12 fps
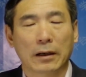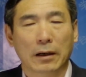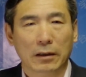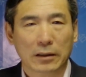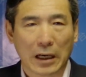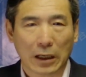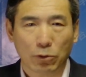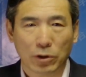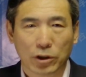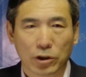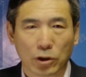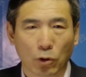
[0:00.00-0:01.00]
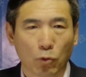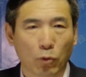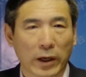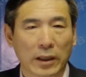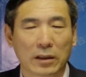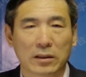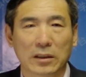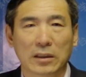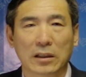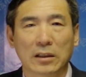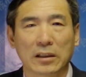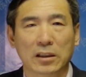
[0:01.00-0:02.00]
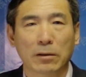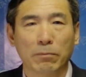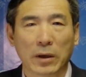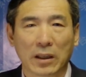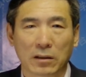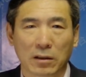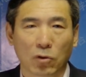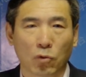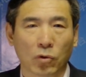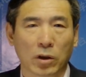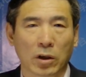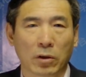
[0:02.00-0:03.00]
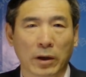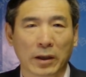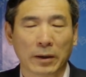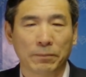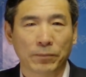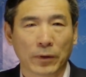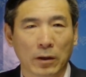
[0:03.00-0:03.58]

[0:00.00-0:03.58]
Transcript: 而他对周围的这些人身边的这些工作人员呢，